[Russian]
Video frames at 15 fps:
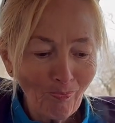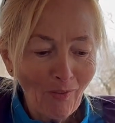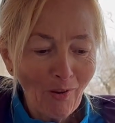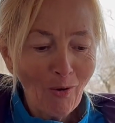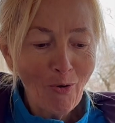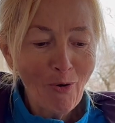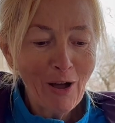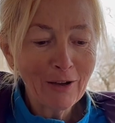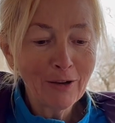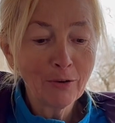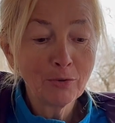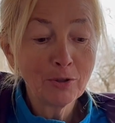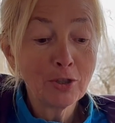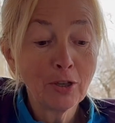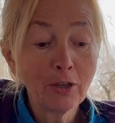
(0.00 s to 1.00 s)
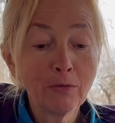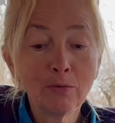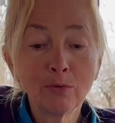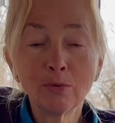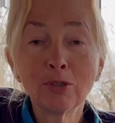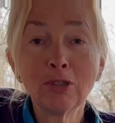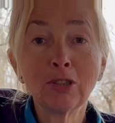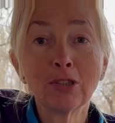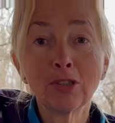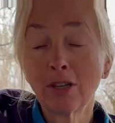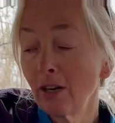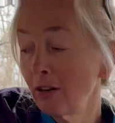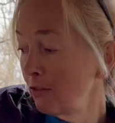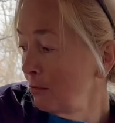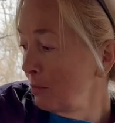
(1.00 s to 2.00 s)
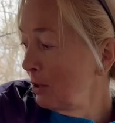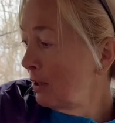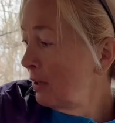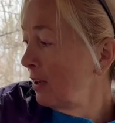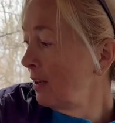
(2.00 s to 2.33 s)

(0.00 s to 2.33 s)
Ой, какой чай вкусный, с травами.